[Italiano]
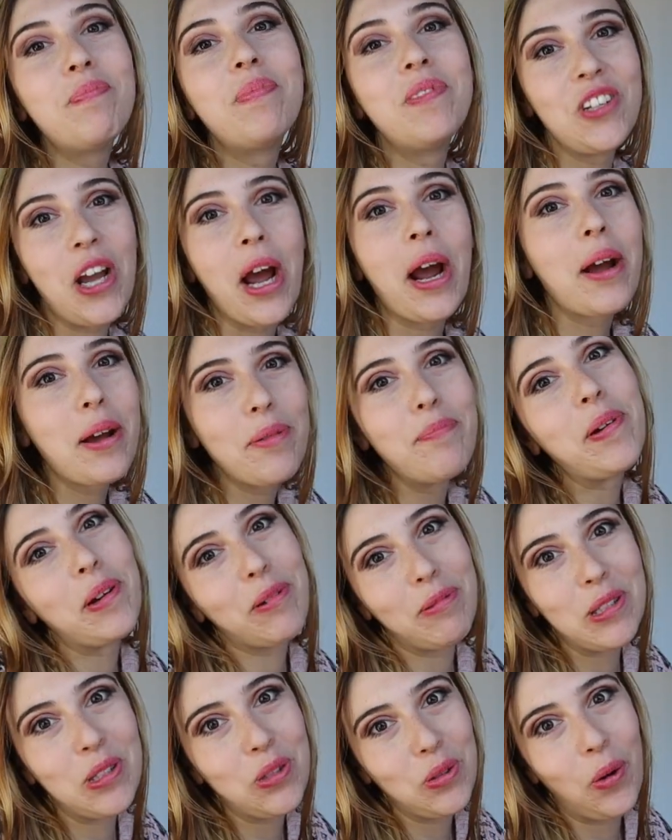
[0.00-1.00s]
cioè, Check, per
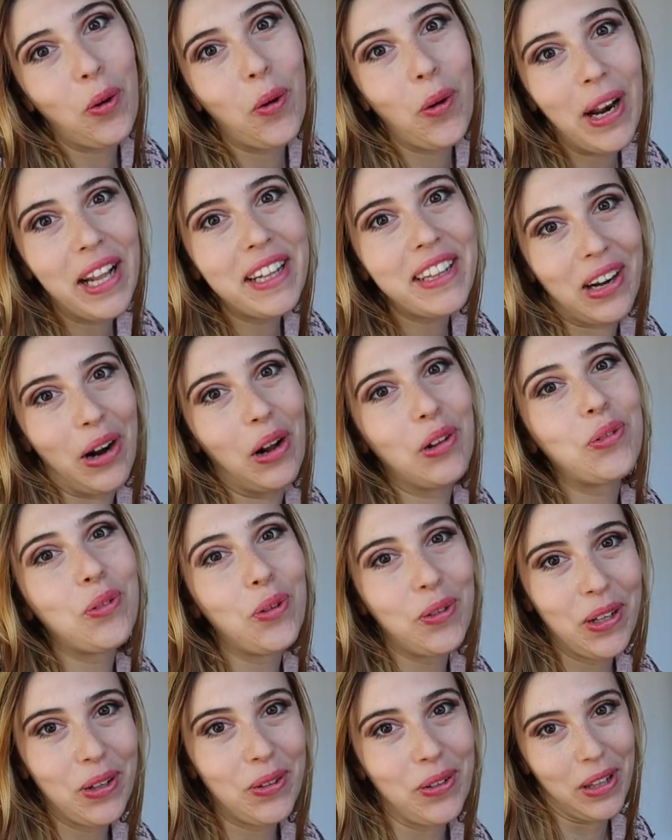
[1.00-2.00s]
questo l'ha tratto,
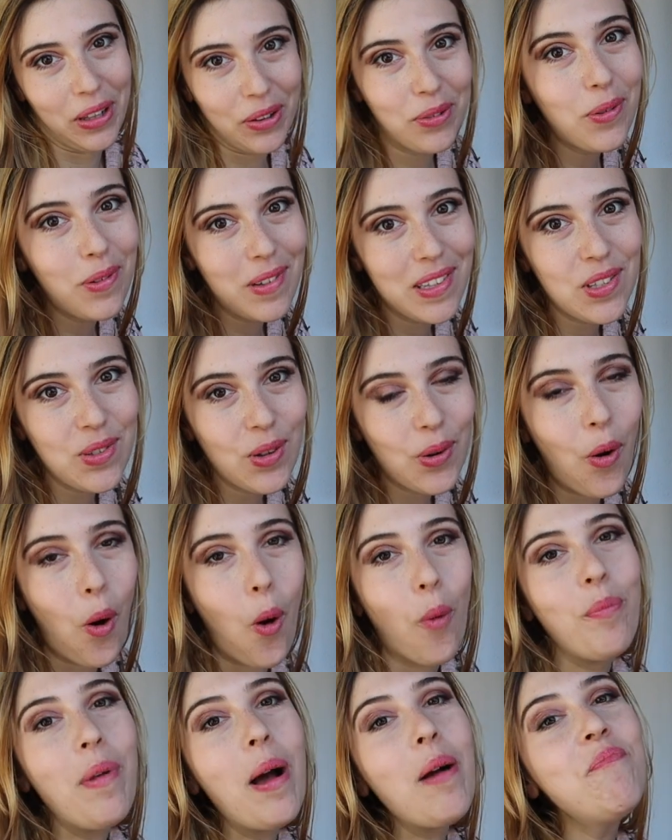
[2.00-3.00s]
gli dato questo
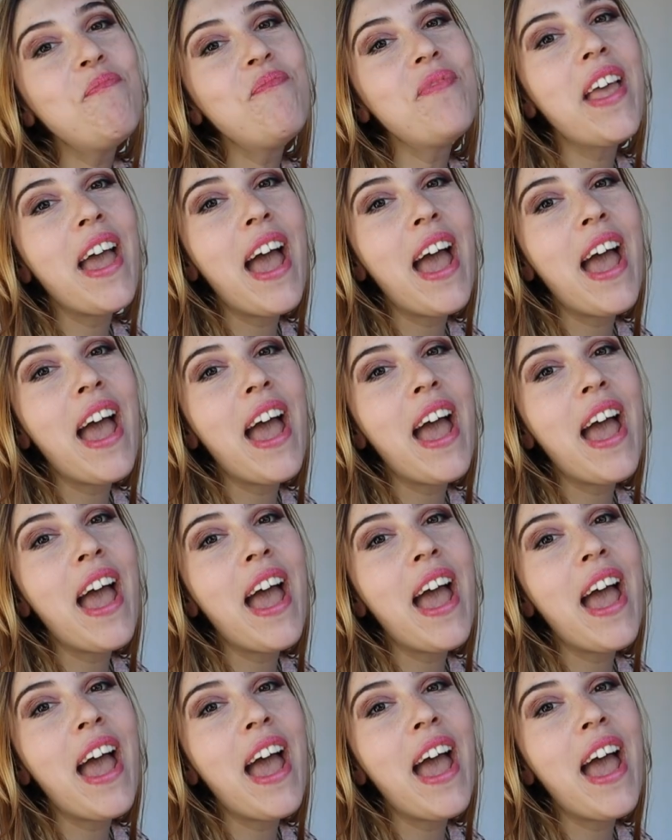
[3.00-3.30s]
nome.